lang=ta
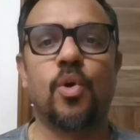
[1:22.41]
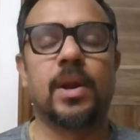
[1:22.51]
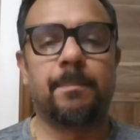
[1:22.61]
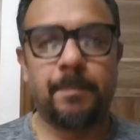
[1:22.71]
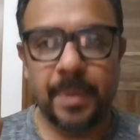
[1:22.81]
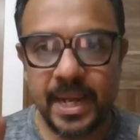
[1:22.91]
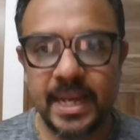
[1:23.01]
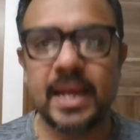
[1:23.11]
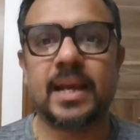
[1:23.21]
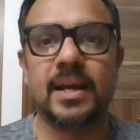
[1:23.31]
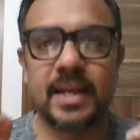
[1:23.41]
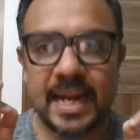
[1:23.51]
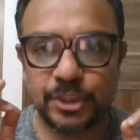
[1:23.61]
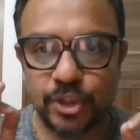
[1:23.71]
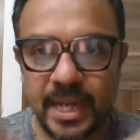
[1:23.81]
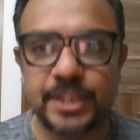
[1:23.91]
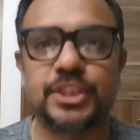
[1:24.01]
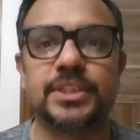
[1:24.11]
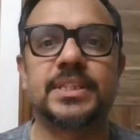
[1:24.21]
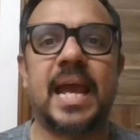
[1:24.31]
ஒரு பெரிய
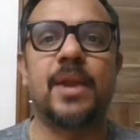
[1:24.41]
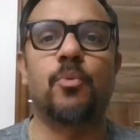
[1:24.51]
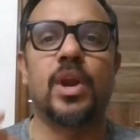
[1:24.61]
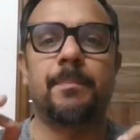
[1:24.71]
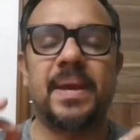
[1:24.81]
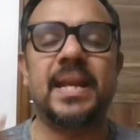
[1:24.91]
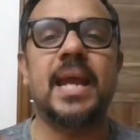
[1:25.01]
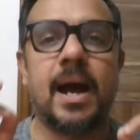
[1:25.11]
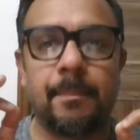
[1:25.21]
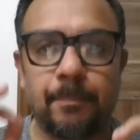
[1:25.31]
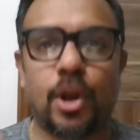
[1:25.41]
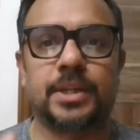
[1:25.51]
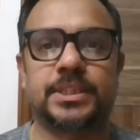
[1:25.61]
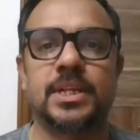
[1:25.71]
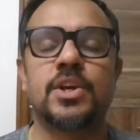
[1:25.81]
கங்க்ராச்சுலேஷன்ஸ் அண்ட் ஒரு பெரிய அப்ளாஸ்